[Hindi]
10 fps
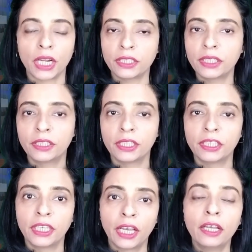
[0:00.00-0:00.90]
इजाजत दे
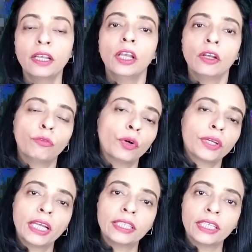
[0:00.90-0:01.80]
दी है
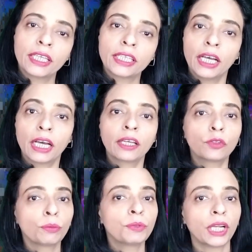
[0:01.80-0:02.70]
वो कहते हैं कि
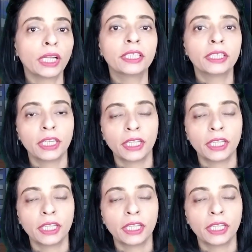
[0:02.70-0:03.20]
अगर तुम शादी